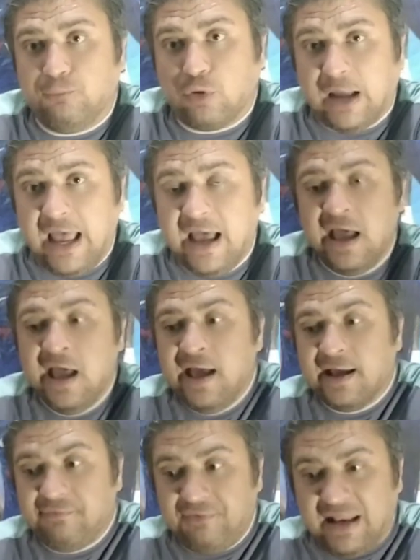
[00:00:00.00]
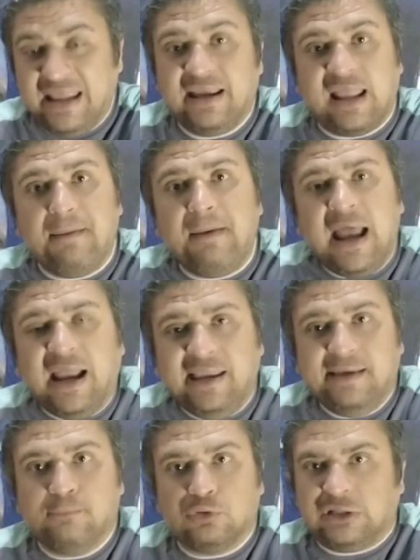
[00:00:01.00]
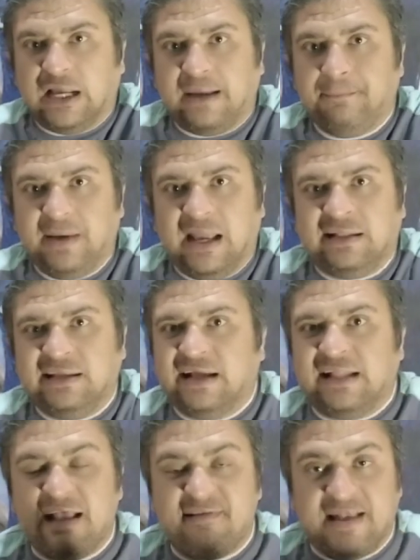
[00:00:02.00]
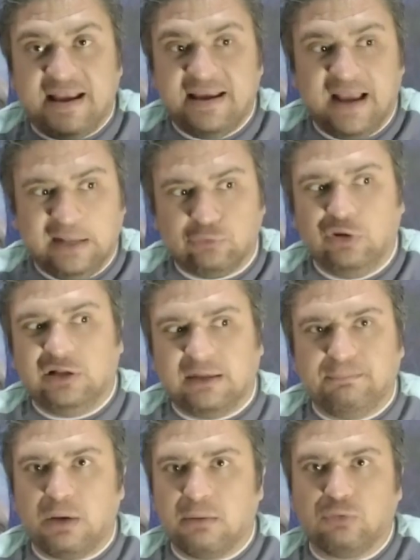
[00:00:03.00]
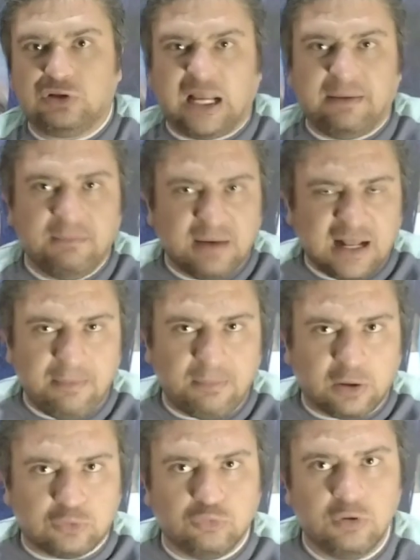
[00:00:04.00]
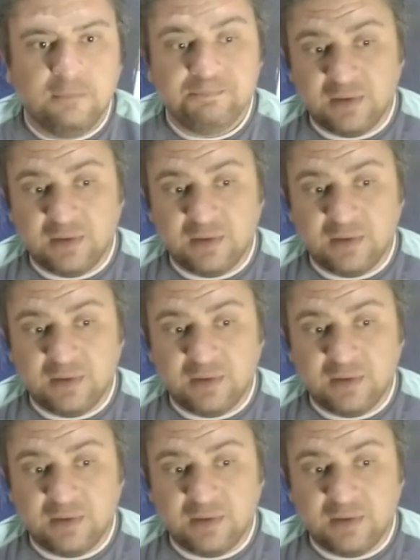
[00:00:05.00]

وكفريق جماعي منتخب بيأدي اداء سيء هتقولي طب ما المنتخب المغربي برضو